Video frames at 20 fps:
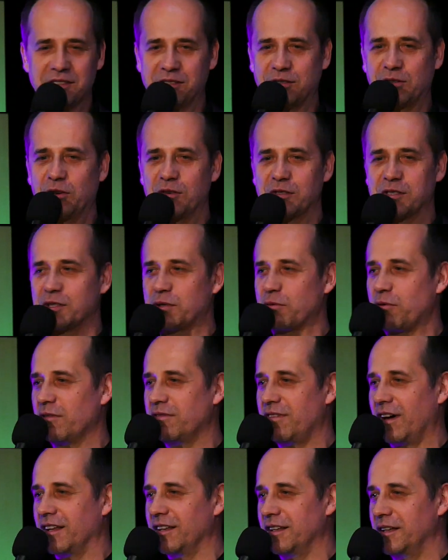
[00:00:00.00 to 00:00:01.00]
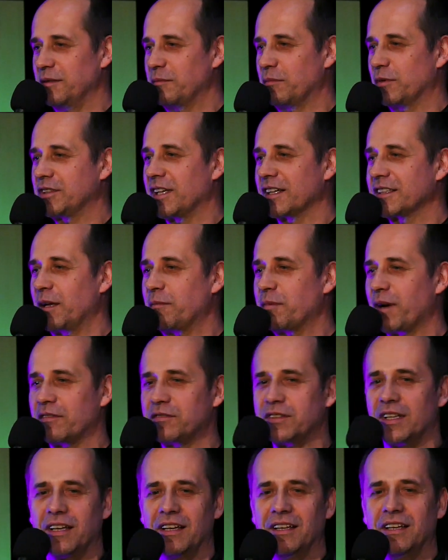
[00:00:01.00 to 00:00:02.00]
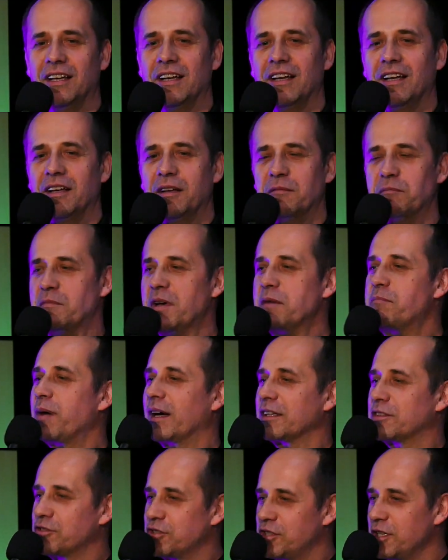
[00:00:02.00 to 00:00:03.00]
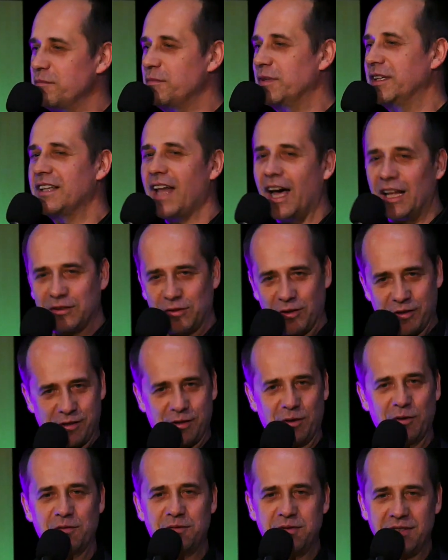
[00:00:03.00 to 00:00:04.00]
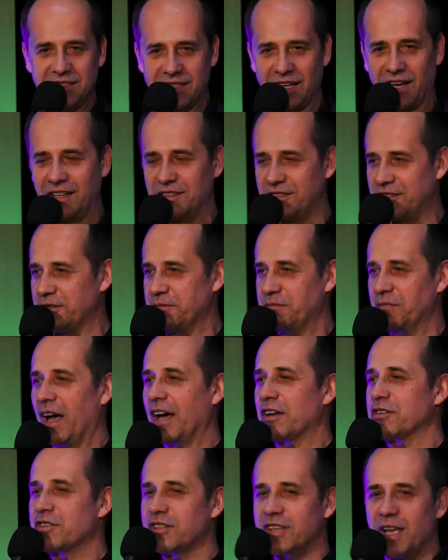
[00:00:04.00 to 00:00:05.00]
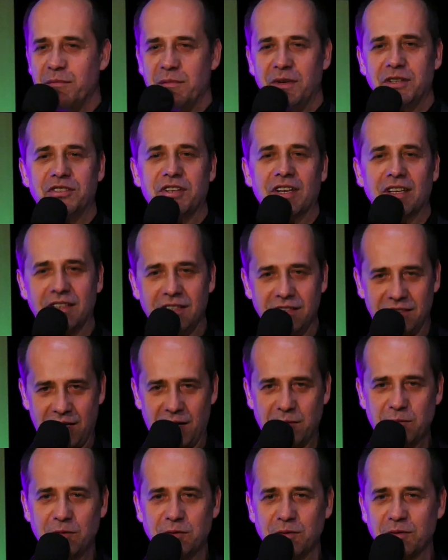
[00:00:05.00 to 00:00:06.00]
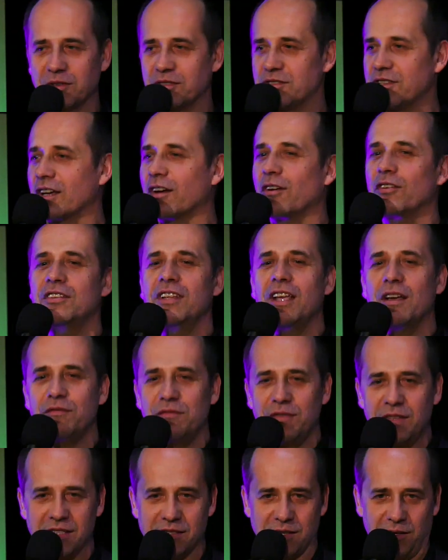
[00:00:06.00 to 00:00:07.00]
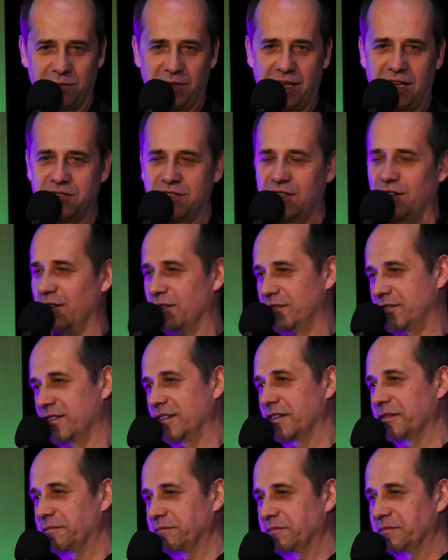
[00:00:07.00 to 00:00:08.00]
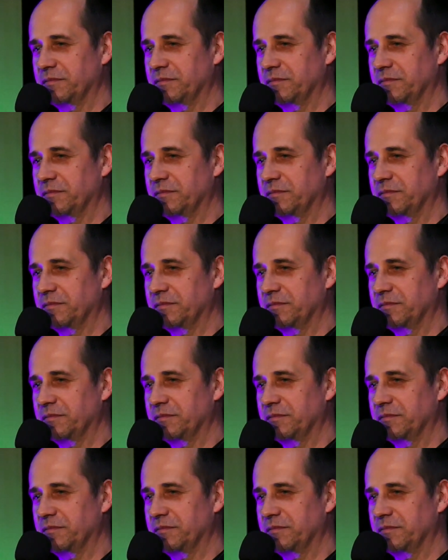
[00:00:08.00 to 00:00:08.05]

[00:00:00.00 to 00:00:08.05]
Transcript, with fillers: skonstruowany, bo tak naprawdę my patrzymy na to, co widać, a żyjemy dzięki temu, czego nie widzą nasze oczy.